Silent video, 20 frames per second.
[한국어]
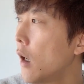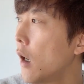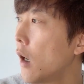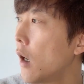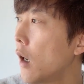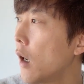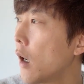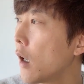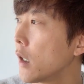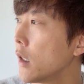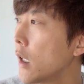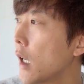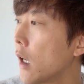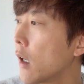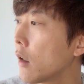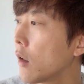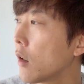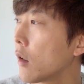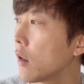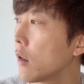아
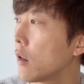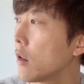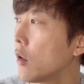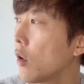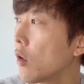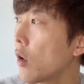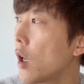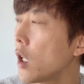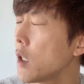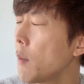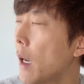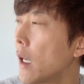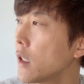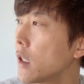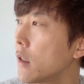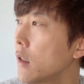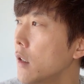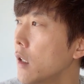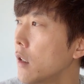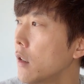그냥 여러 가지
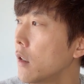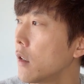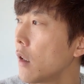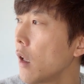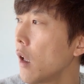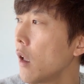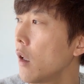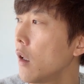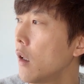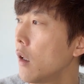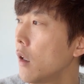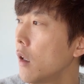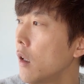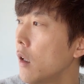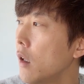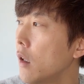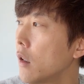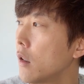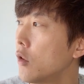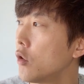방식들이 있는데
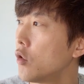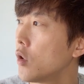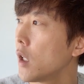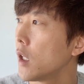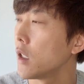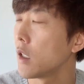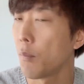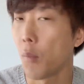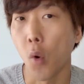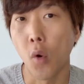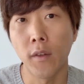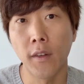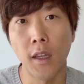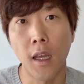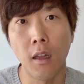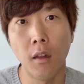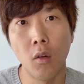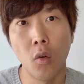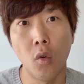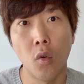그 중에 이제
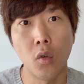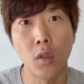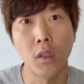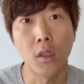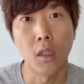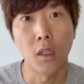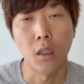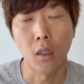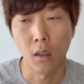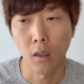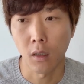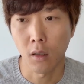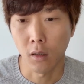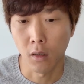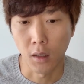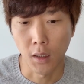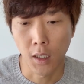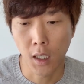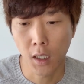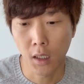복셀로 이제
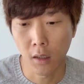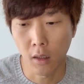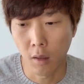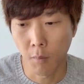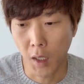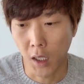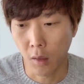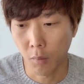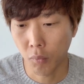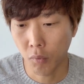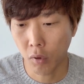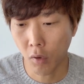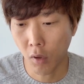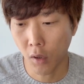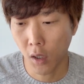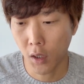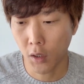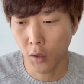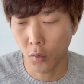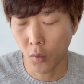그 이야기들을 많이
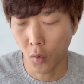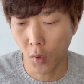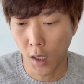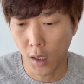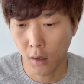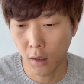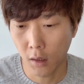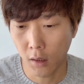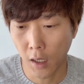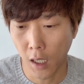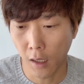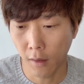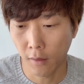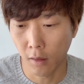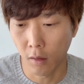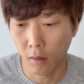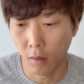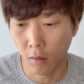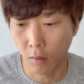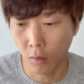풀어가지고 하는
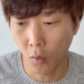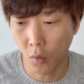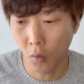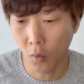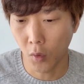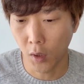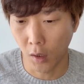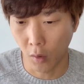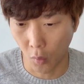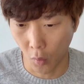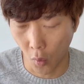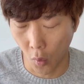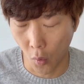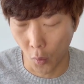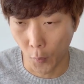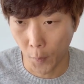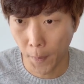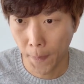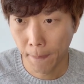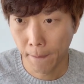케이스들도
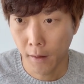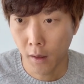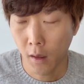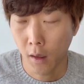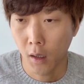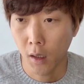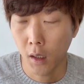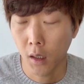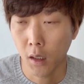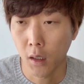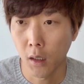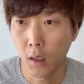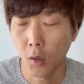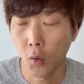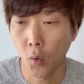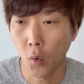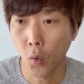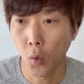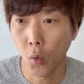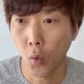있고
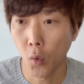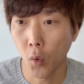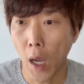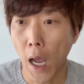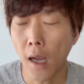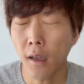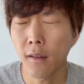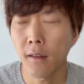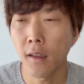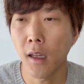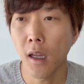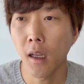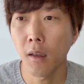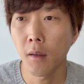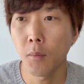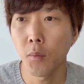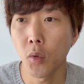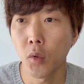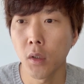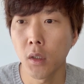그리고
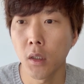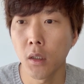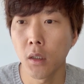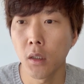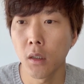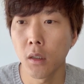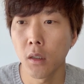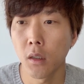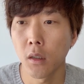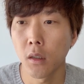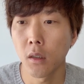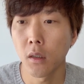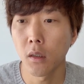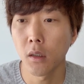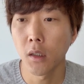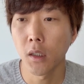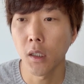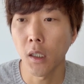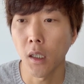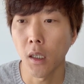
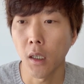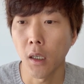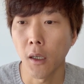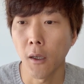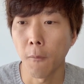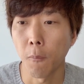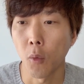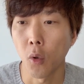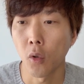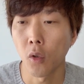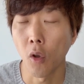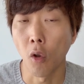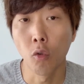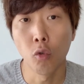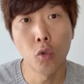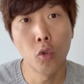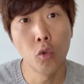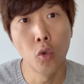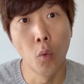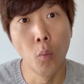학생분들 이제 뭐
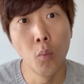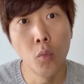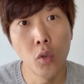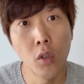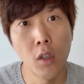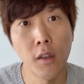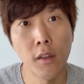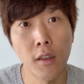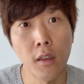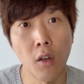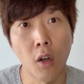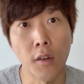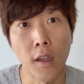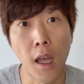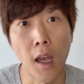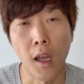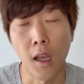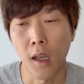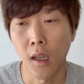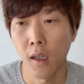연구 논문을
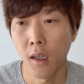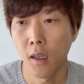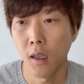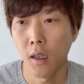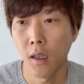쓰거나